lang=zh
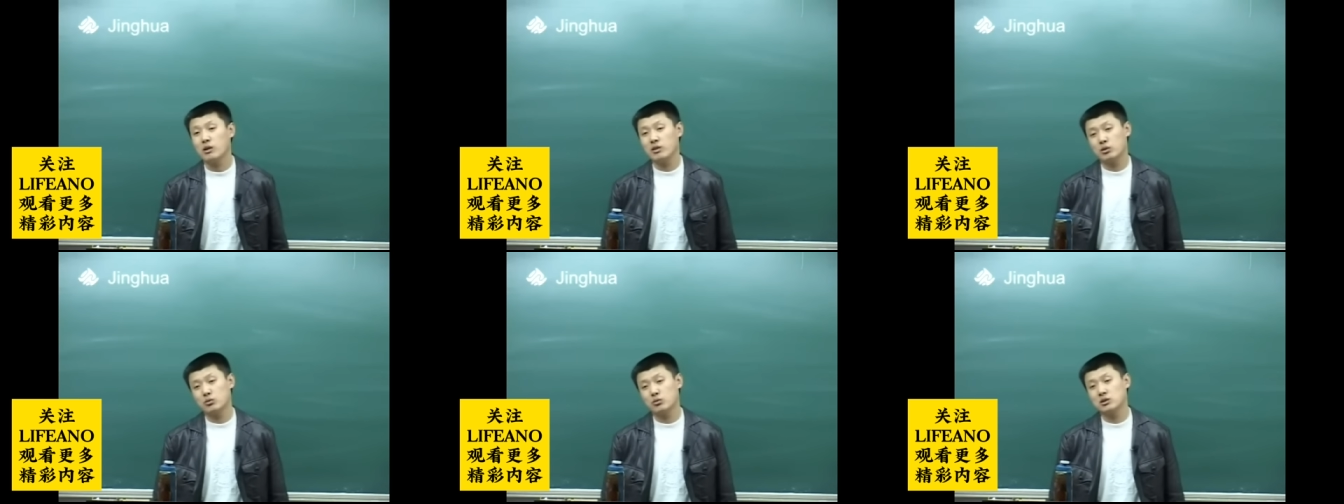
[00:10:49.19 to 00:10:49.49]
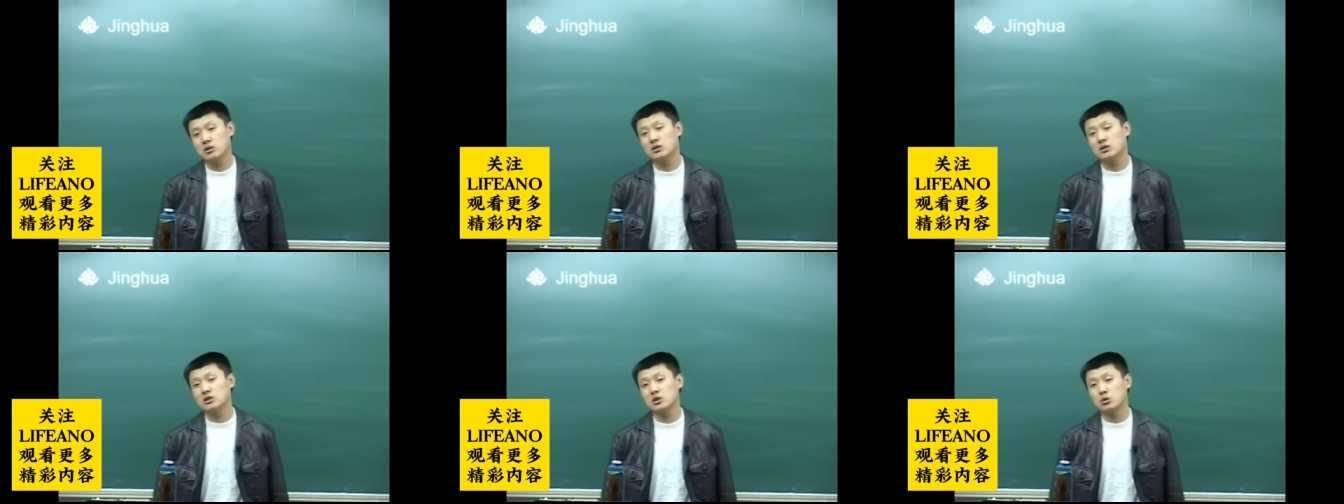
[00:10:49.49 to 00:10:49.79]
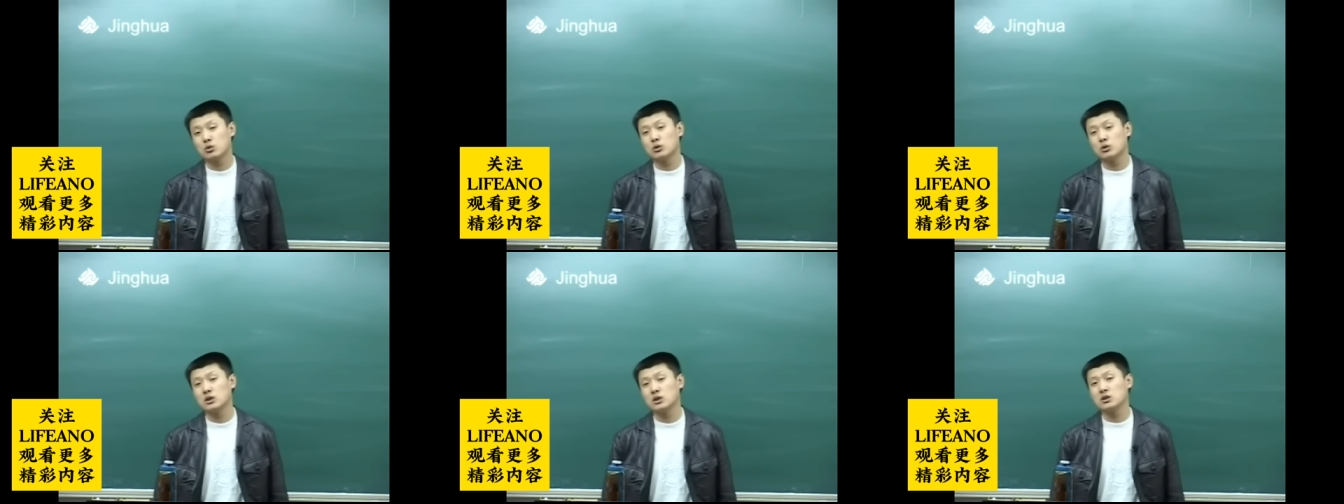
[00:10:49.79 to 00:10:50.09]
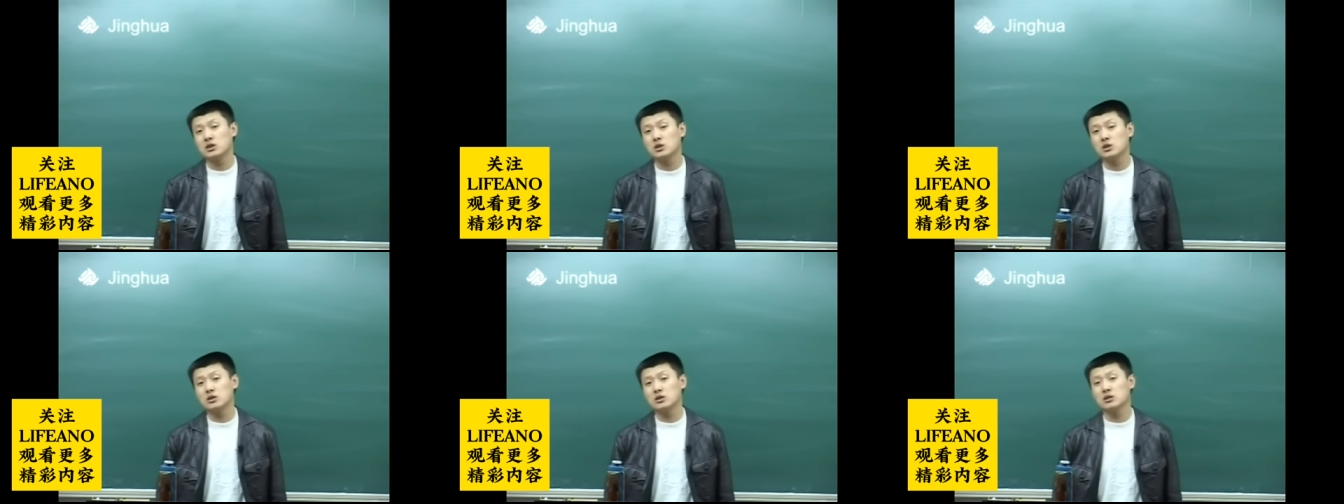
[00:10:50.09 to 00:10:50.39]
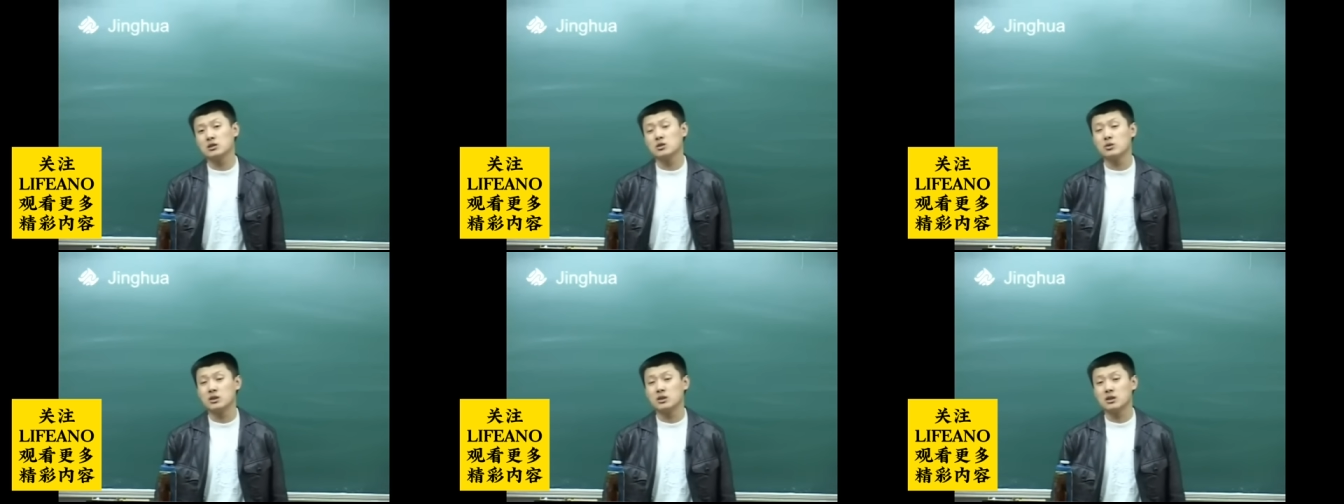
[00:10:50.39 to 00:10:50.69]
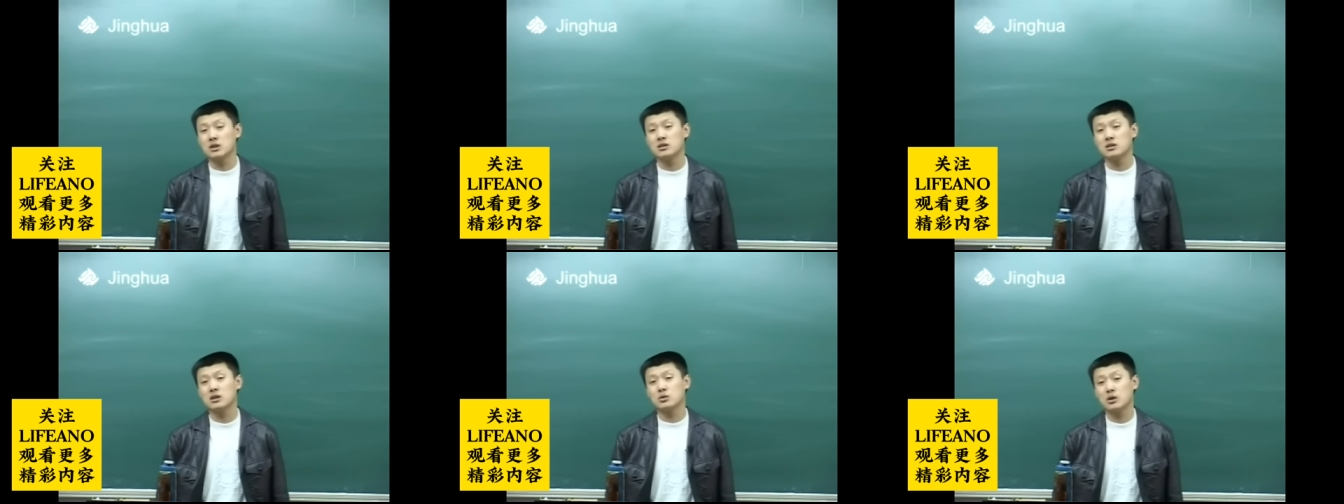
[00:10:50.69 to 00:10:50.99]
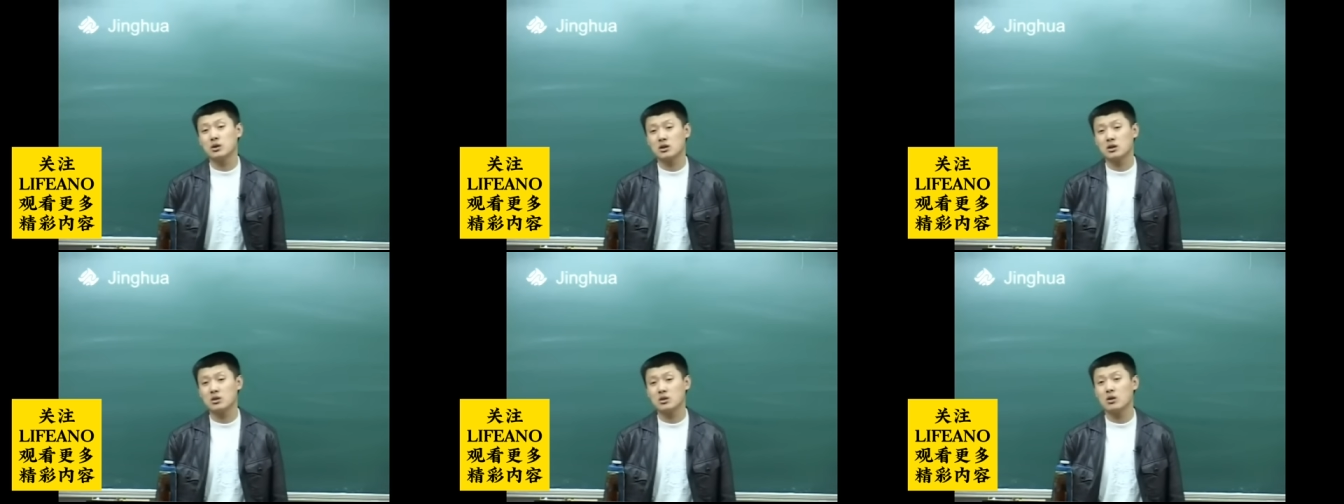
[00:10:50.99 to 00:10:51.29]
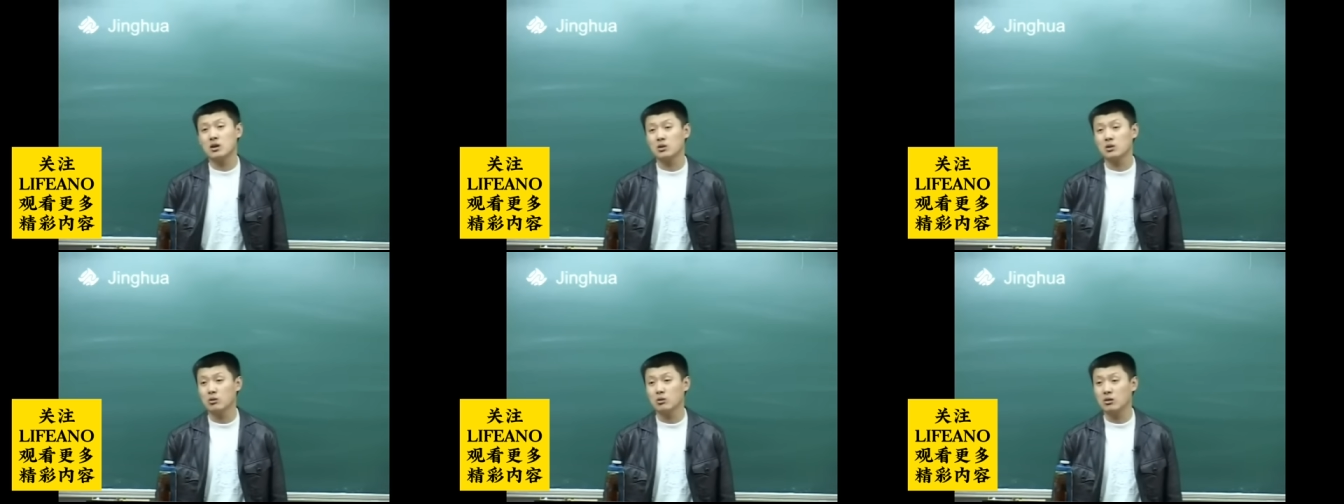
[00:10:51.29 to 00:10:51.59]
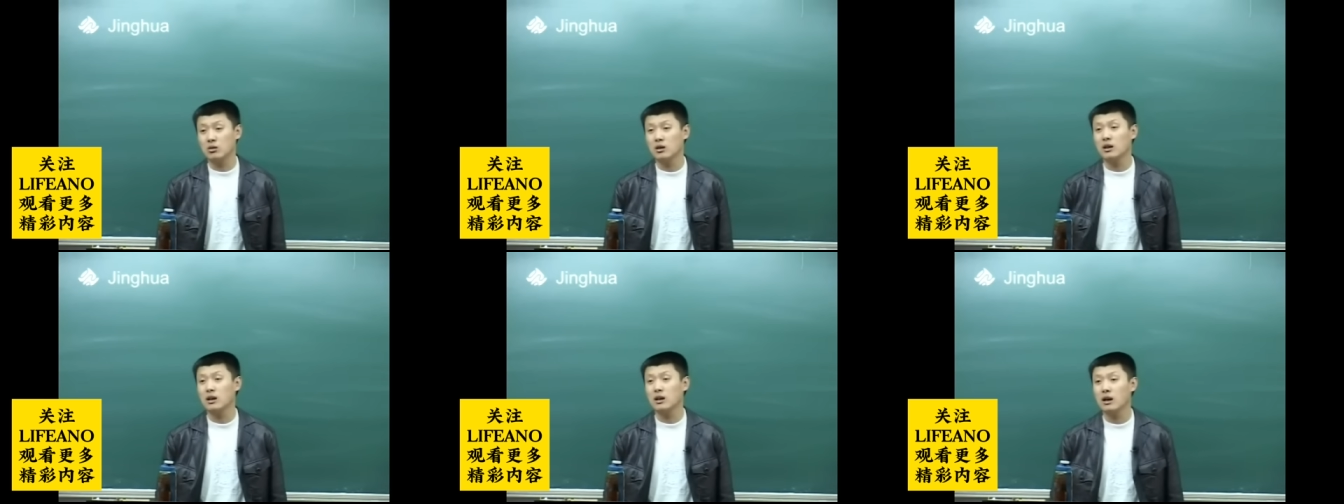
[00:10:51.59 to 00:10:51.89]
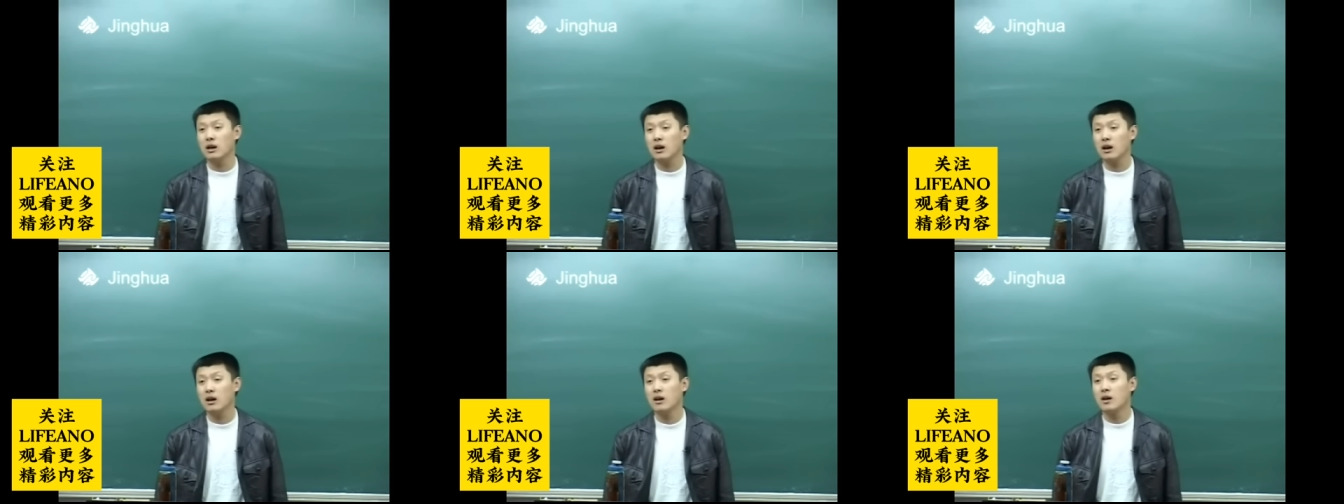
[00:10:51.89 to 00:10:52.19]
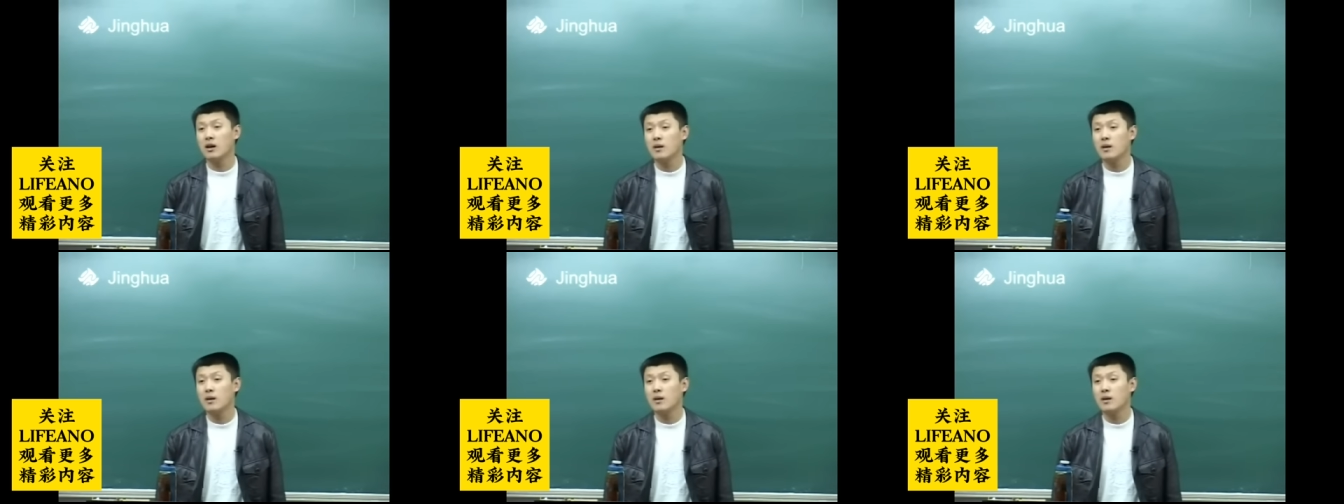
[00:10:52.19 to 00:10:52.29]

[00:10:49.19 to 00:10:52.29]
因为独生独生子女政策确实有很多这个